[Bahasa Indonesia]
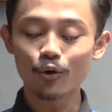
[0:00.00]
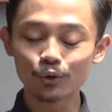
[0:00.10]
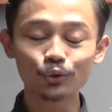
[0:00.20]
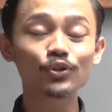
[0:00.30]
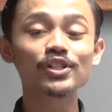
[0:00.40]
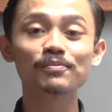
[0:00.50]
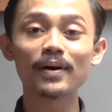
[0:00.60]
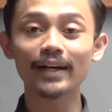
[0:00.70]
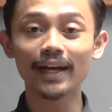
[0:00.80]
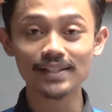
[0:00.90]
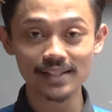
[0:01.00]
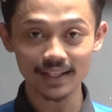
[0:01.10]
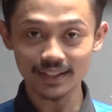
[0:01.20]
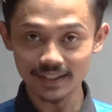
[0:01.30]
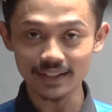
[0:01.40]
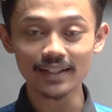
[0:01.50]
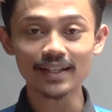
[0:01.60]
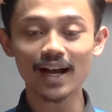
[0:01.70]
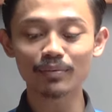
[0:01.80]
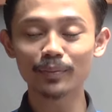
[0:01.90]
Untuk Smart XL
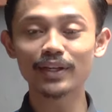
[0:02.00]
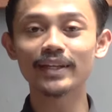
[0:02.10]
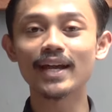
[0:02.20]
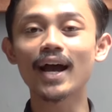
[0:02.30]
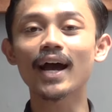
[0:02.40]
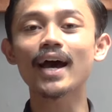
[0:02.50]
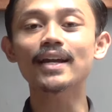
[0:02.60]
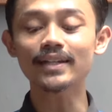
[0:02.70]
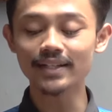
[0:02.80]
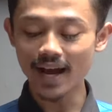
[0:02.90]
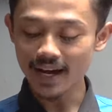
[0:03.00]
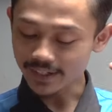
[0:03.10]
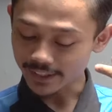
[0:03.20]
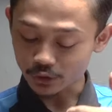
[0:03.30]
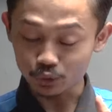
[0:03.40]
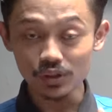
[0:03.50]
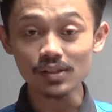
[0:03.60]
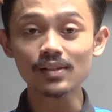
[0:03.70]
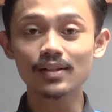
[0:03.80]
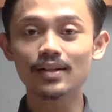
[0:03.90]
ini kami menyediakan yang
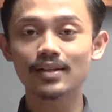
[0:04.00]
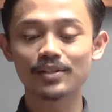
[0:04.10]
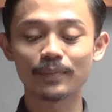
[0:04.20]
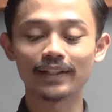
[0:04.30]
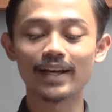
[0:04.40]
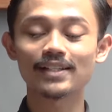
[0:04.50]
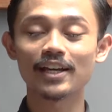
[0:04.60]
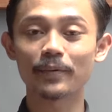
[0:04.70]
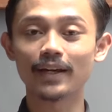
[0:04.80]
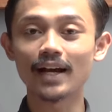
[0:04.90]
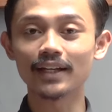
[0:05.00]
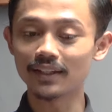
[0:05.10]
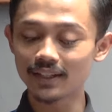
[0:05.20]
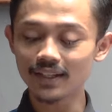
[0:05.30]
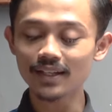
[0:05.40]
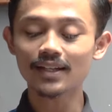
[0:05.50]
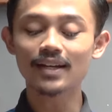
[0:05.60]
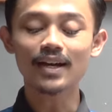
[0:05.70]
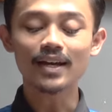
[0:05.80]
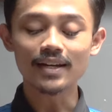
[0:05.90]
regul seperti yang saya pegang ini
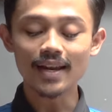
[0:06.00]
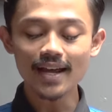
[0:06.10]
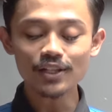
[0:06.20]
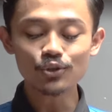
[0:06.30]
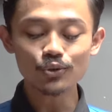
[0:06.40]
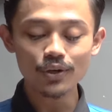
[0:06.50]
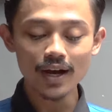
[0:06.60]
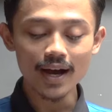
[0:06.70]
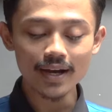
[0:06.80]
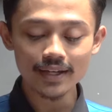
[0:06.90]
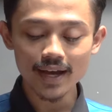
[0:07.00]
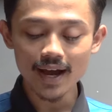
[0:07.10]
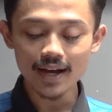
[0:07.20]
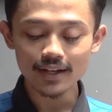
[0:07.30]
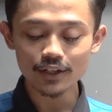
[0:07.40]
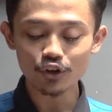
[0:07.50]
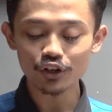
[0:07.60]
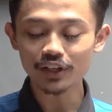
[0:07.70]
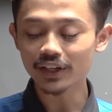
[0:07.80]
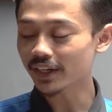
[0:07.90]
dan juga yang
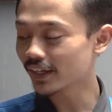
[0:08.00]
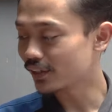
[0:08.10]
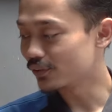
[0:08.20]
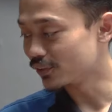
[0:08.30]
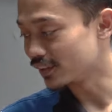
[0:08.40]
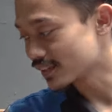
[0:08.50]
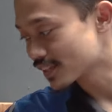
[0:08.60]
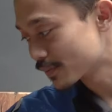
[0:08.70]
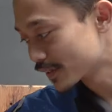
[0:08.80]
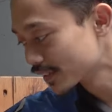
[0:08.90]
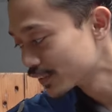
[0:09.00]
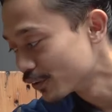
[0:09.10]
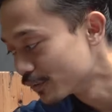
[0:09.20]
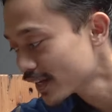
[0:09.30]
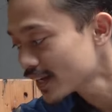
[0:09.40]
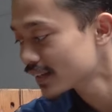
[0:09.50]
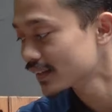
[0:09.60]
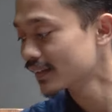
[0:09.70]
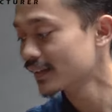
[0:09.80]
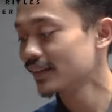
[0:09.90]
non regul seperti itu Om ya.
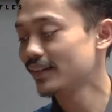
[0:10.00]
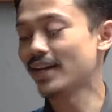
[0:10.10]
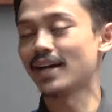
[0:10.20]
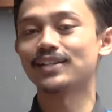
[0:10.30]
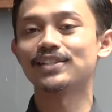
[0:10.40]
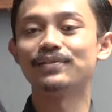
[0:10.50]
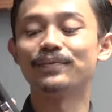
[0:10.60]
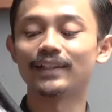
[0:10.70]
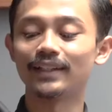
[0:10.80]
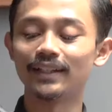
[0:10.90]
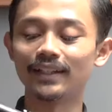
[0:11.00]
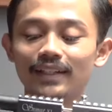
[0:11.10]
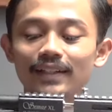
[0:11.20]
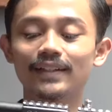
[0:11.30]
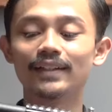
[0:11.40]
Nah, seperti ini.